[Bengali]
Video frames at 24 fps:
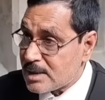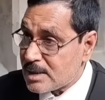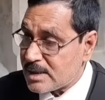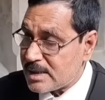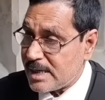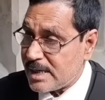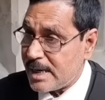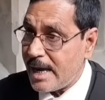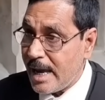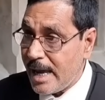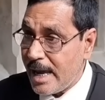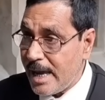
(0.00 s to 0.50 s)

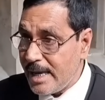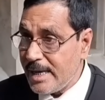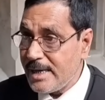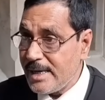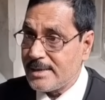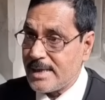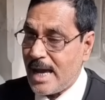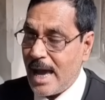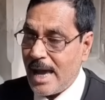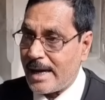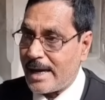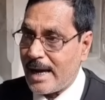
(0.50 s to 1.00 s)
সেই
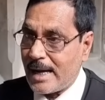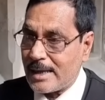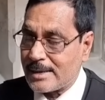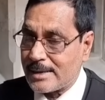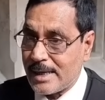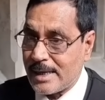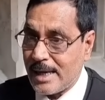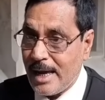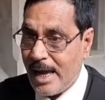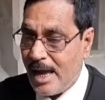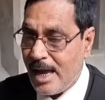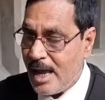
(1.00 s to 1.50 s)

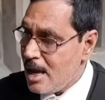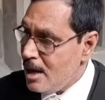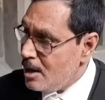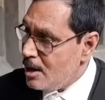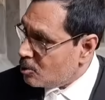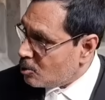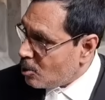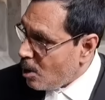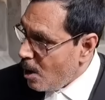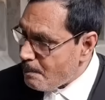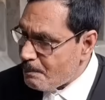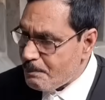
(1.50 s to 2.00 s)
জায়গাতে
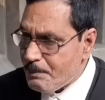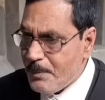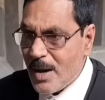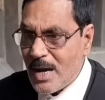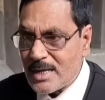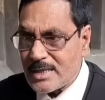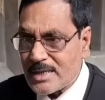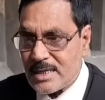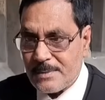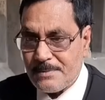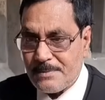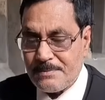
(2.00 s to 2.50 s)
কপিল
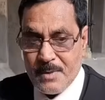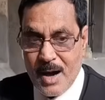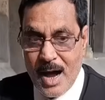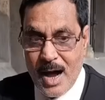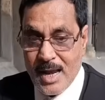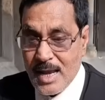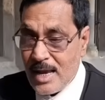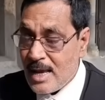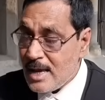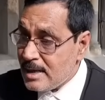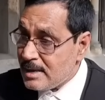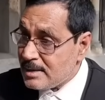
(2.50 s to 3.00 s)

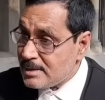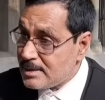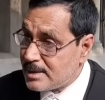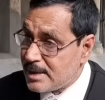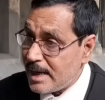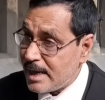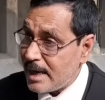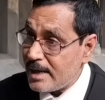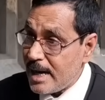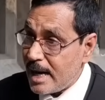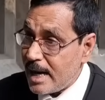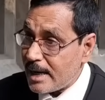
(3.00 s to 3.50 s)
সিব্বাল
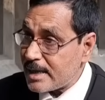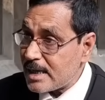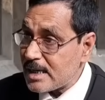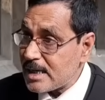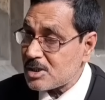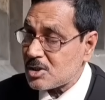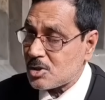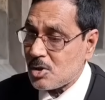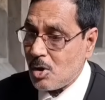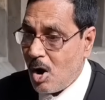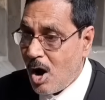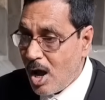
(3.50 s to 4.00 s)
যে নাকি
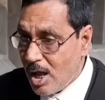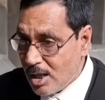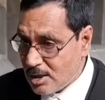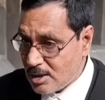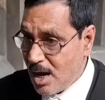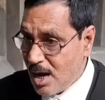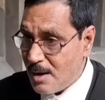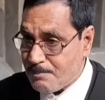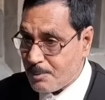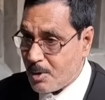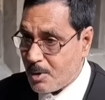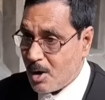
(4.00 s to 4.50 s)
সল
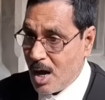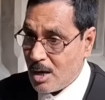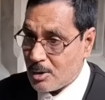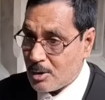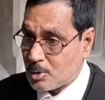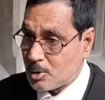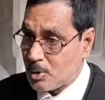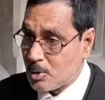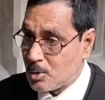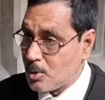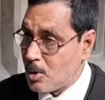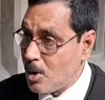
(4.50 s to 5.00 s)
জব করার
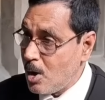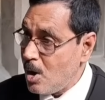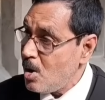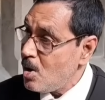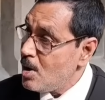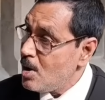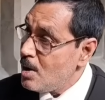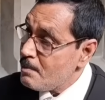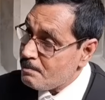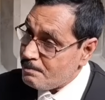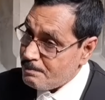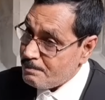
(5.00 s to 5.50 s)
জন্য
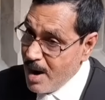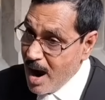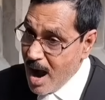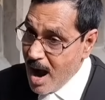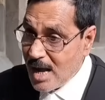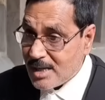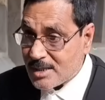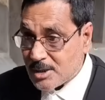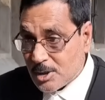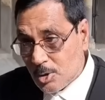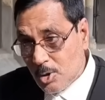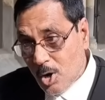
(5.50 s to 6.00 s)

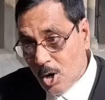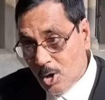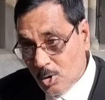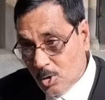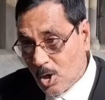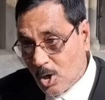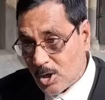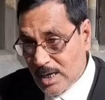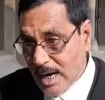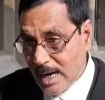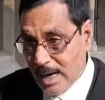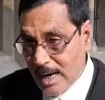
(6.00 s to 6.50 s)
পাঁচ লক্ষ
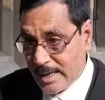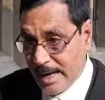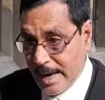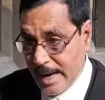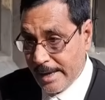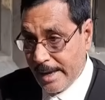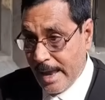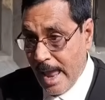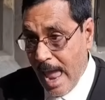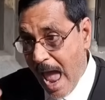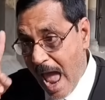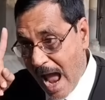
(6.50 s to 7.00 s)
টাকা
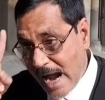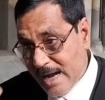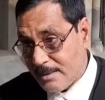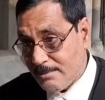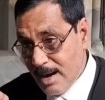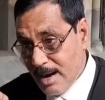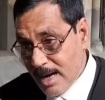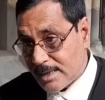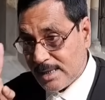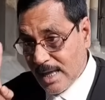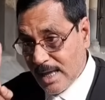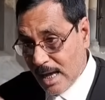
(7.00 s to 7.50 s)
নেয়
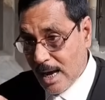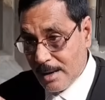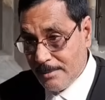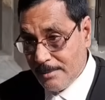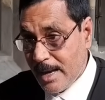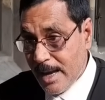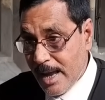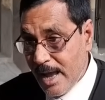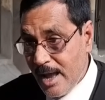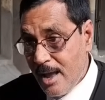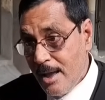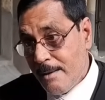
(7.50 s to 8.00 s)
একবার
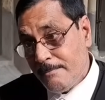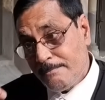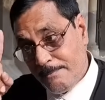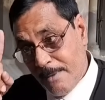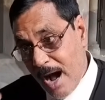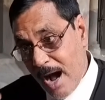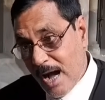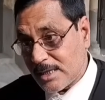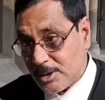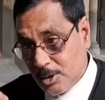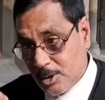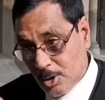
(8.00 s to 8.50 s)
দাঁড়াবে
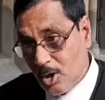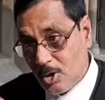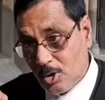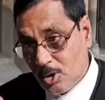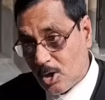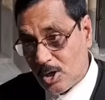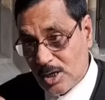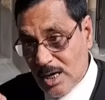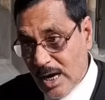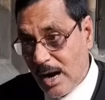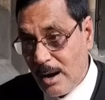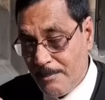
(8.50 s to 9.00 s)
পাঁচ লক্ষ
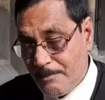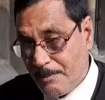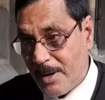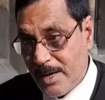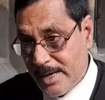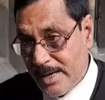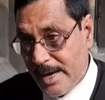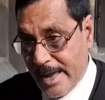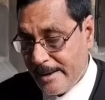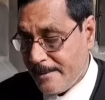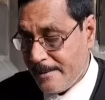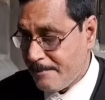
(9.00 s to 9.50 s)
টাকা ফি
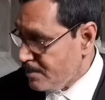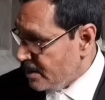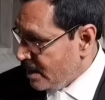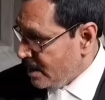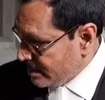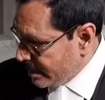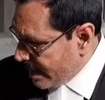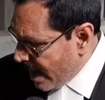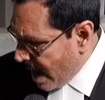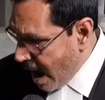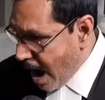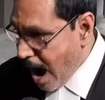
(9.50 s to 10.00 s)
নেয়
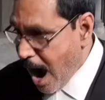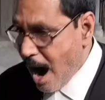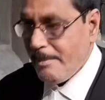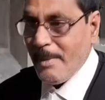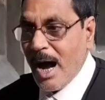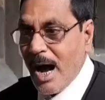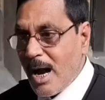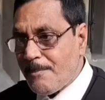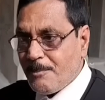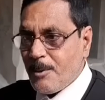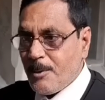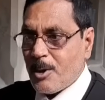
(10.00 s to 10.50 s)
তাহলে
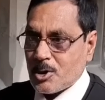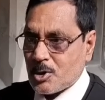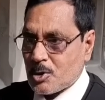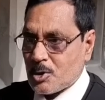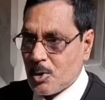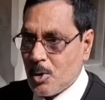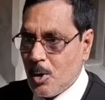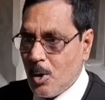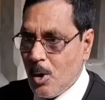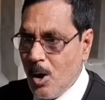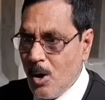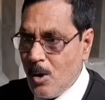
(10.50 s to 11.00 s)
আমার
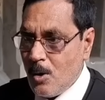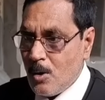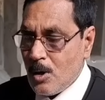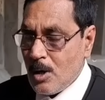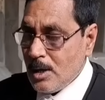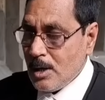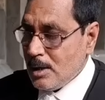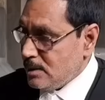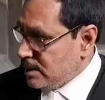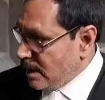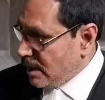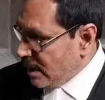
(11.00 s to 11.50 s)
প্রশ্ন
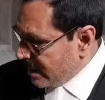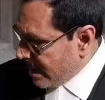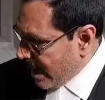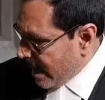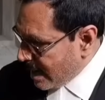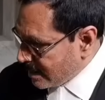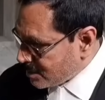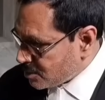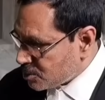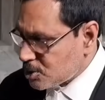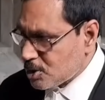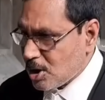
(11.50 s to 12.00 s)
যে
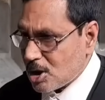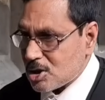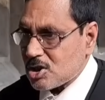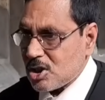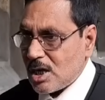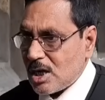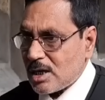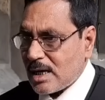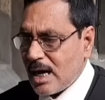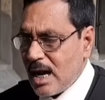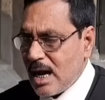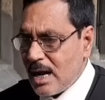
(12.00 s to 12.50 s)
রাজ্য
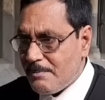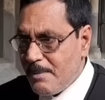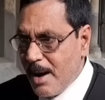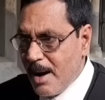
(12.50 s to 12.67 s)
সরকারের